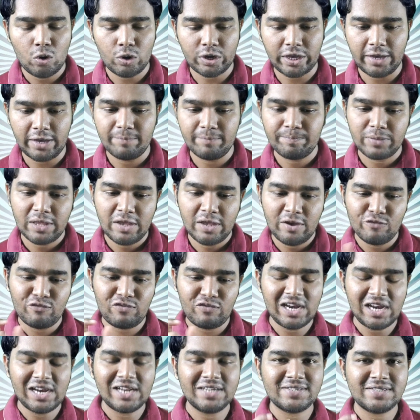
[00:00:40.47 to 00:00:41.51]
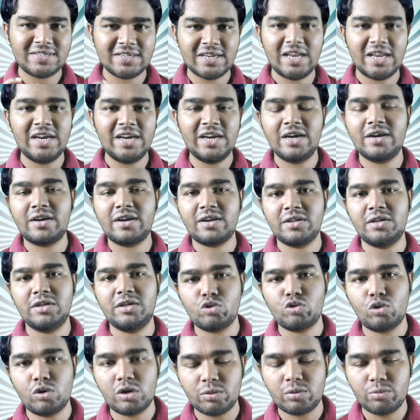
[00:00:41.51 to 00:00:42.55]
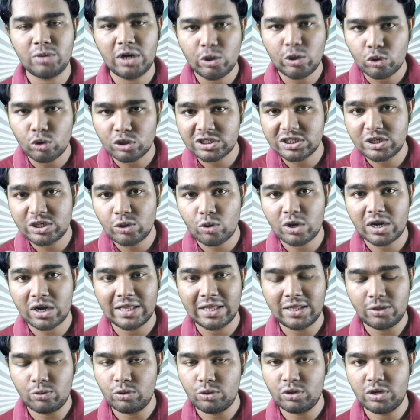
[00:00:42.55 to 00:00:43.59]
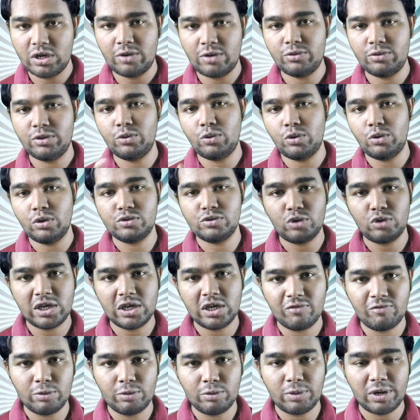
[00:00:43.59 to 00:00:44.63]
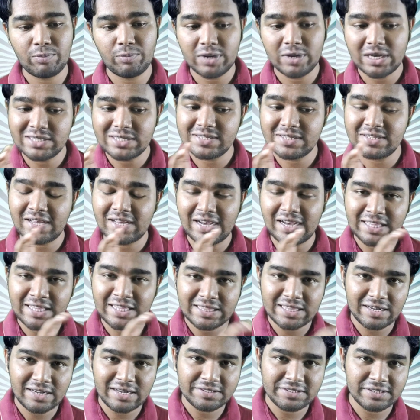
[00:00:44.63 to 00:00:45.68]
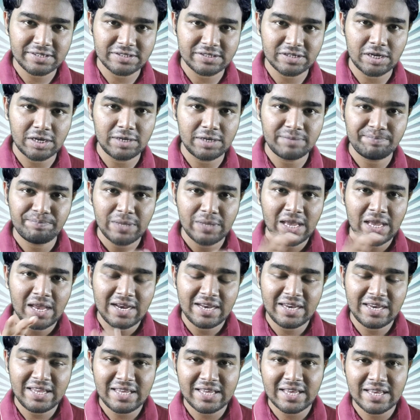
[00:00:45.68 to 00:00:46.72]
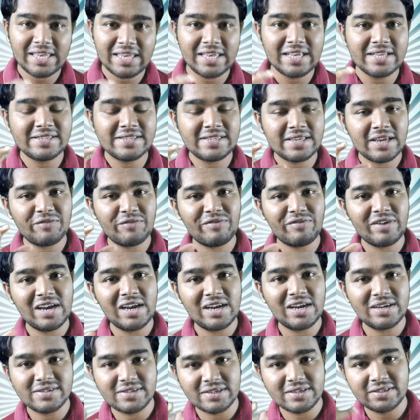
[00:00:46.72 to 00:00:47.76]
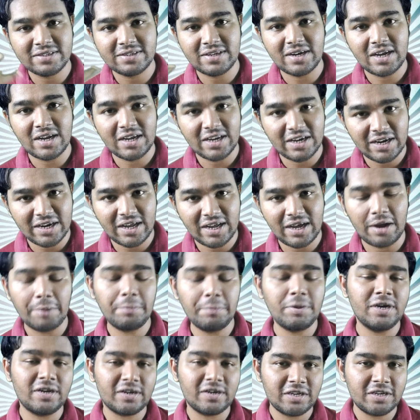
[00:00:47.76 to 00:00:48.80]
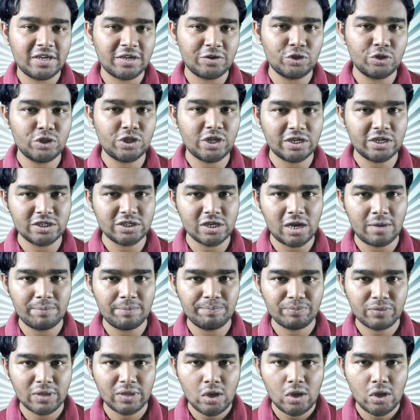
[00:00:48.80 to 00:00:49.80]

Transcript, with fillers: ஓகே ஃப்ரீலான்சிங்னா என்னன்றது நான் சொல்கிறதுக்கு முன்னாடி ஒரு சின்ன ஒரு கதை ஒன்று நான் வந்து உங்களுக்கு சொல்லிக்க விரும்புகிறேன் பிகாஸ் இந்த கதை தெரிஞ்சிருச்சுன்னா நீங்கள் ஈஸியாக ஃப்ரீலான்சிங்ஸ்னால் என்ன அப்படின்றத நீங்கள் வந்து தெரிஞ்சுக்கலாம்